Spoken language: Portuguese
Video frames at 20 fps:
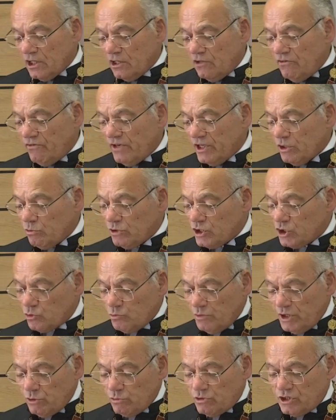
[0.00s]
devendo
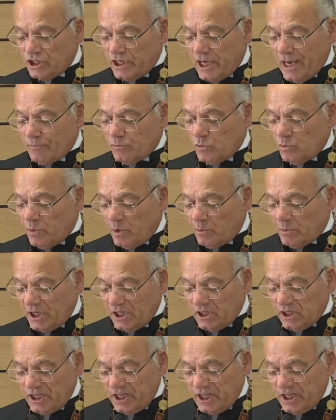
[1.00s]
assumir o TCIAP um papel de